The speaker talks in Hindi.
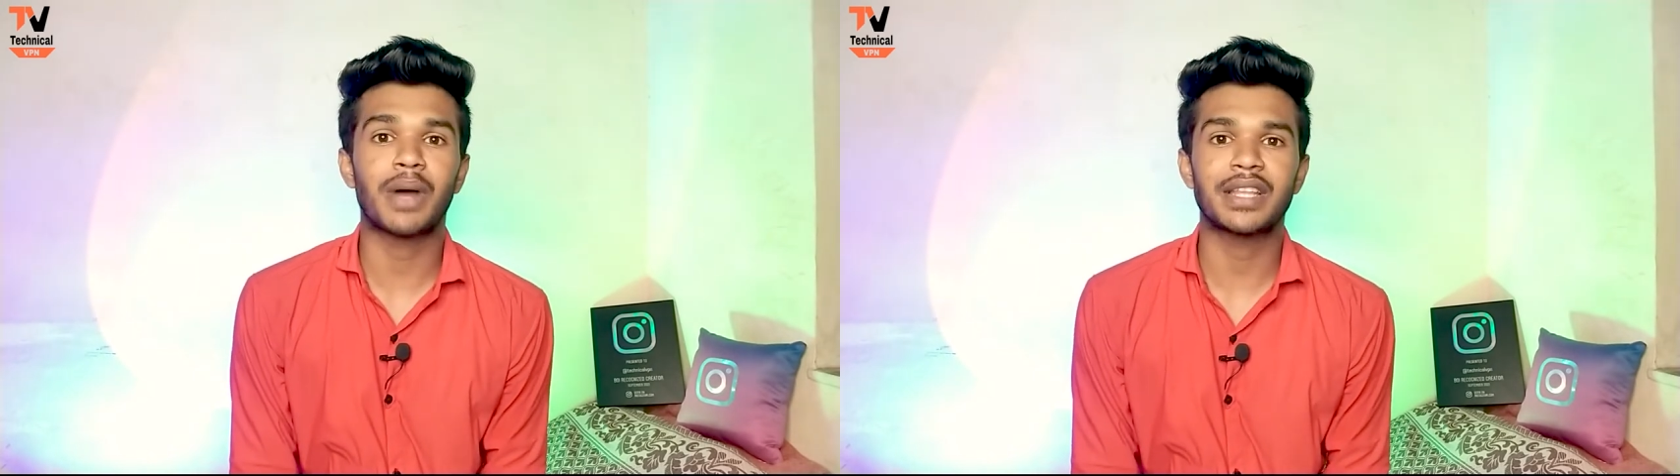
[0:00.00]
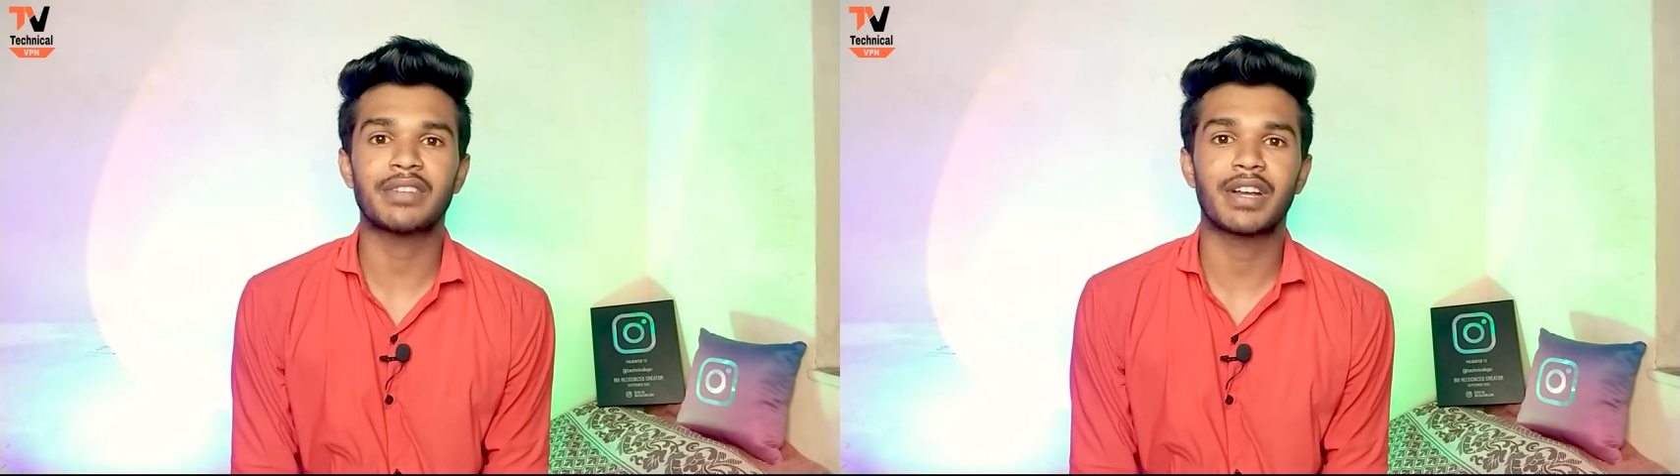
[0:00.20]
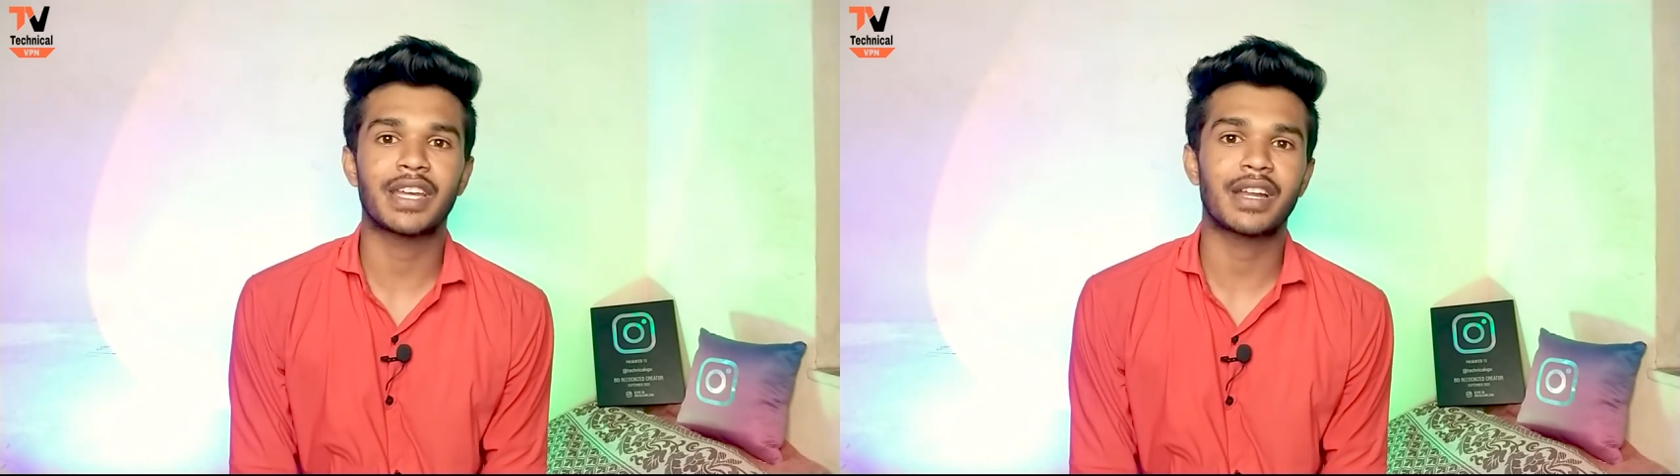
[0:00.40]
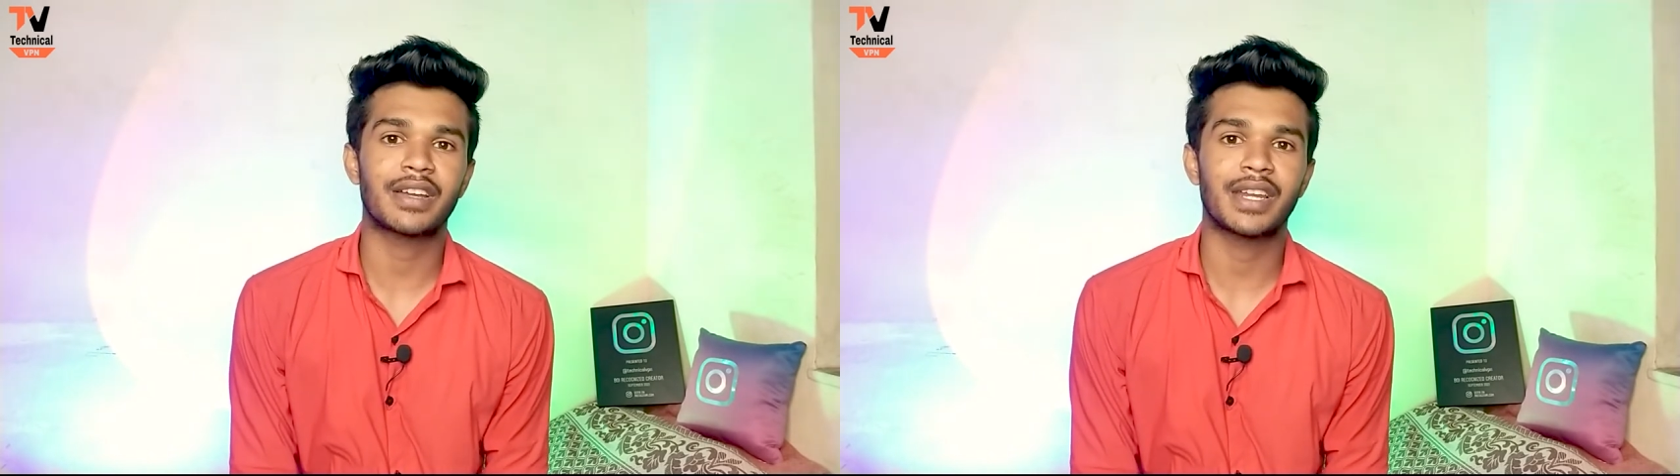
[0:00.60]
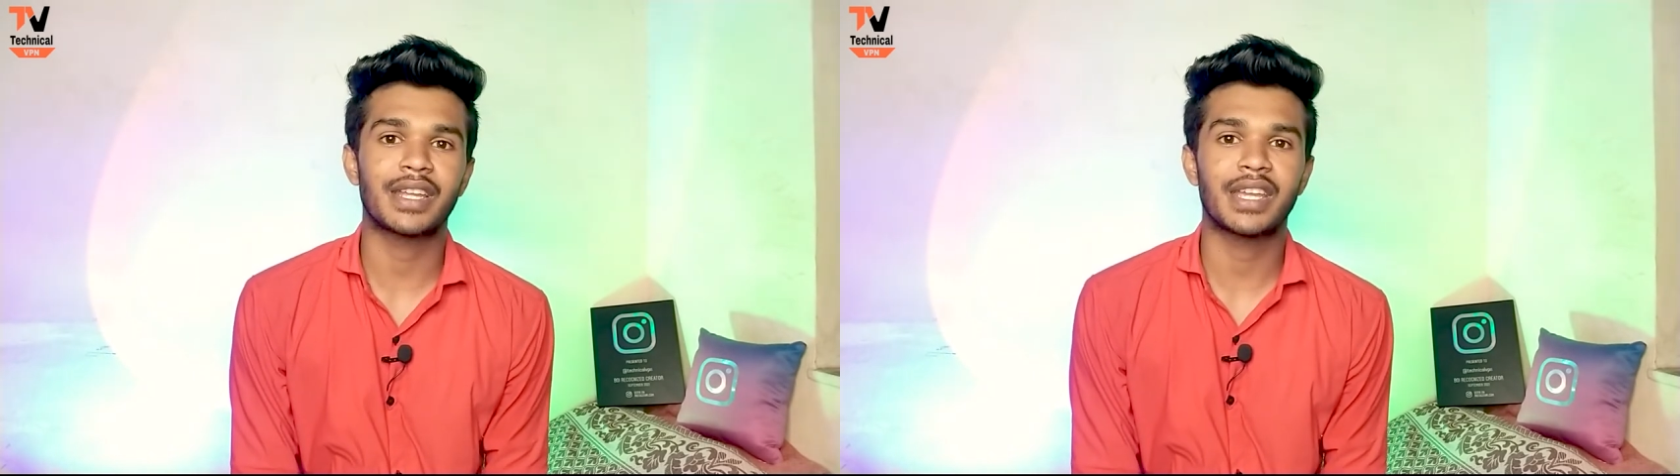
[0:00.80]
बातें वगैरह
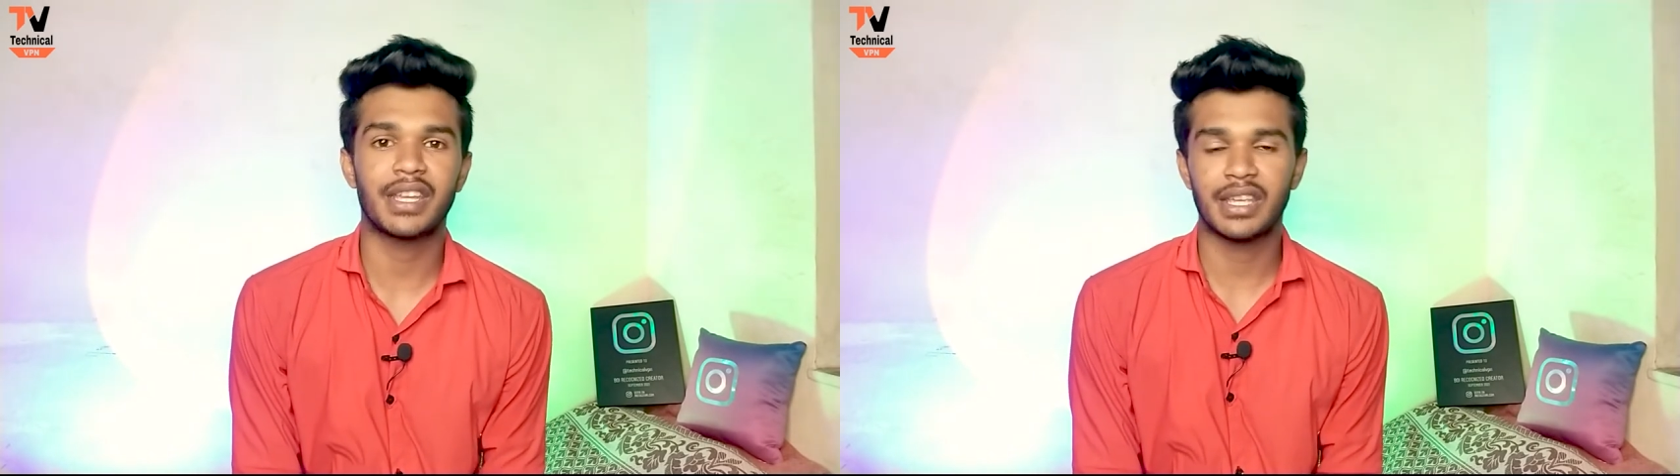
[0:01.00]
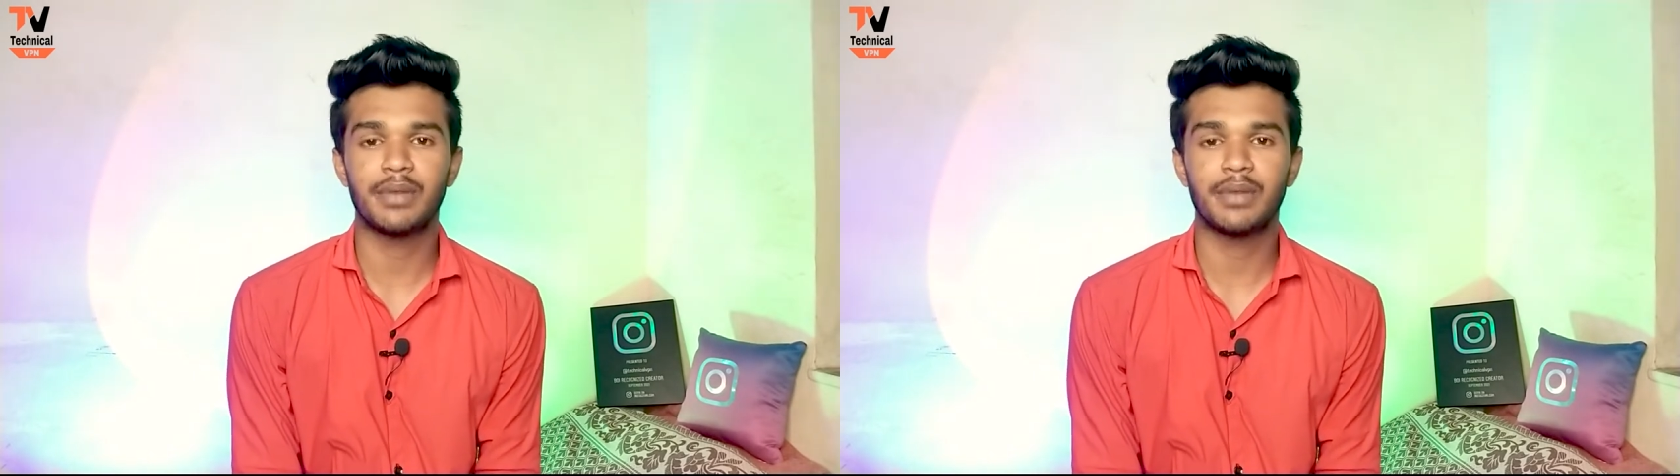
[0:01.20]
करेंगे